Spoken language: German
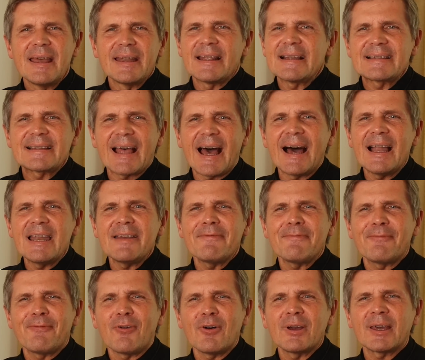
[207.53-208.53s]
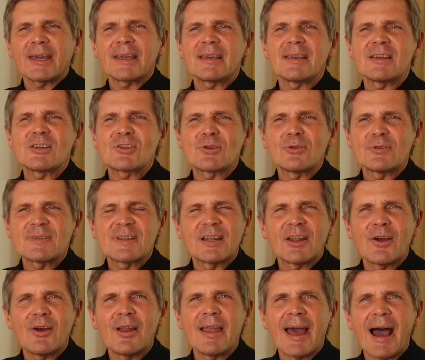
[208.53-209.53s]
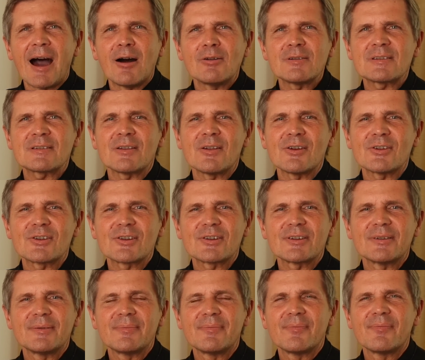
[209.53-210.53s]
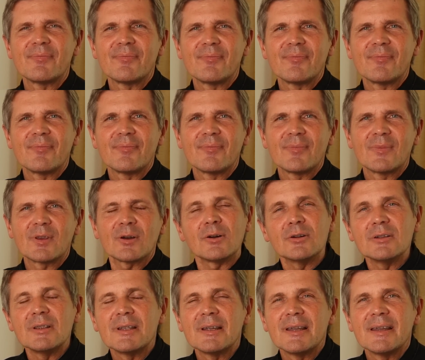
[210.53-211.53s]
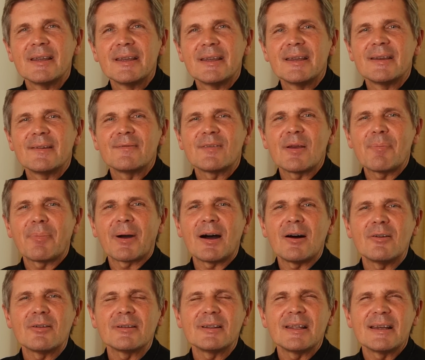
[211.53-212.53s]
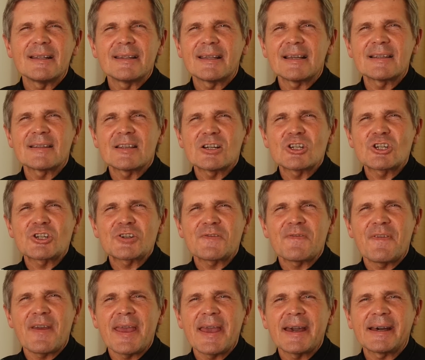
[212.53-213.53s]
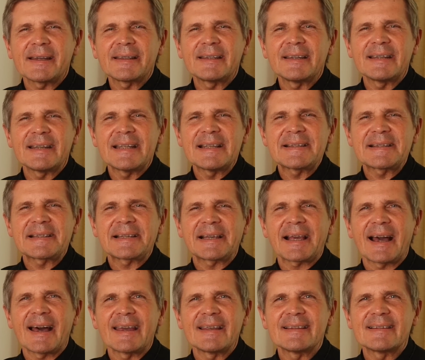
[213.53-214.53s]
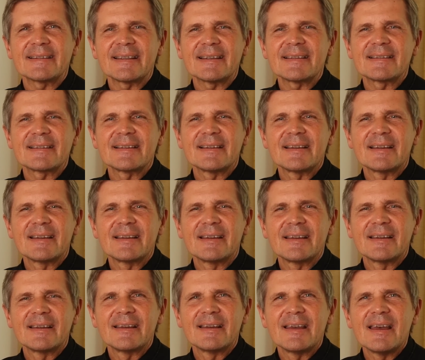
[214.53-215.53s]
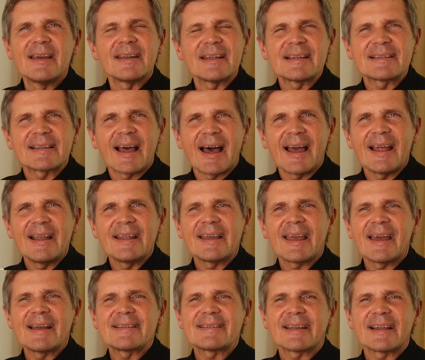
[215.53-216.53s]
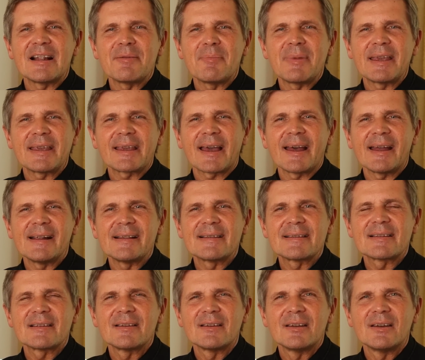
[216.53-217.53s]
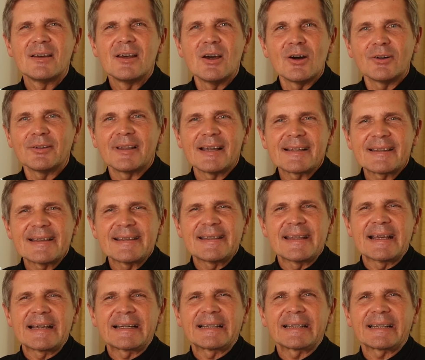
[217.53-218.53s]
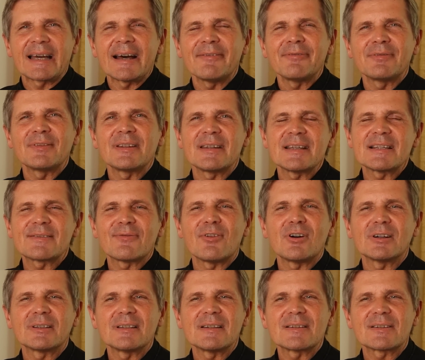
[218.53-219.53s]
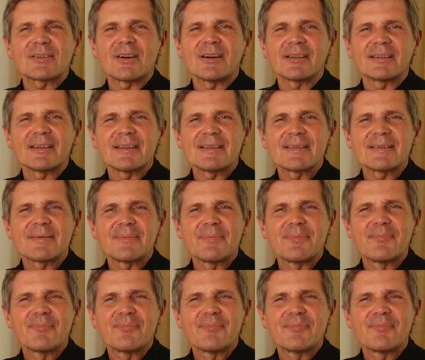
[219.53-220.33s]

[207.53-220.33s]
das alle feurigen Geschosse der Hölle auslöscht. Und wir brauchen das Schwert des Geistes, des heiligen Erzengel Michaels. Und das ist die Kraft des Wortes Gottes.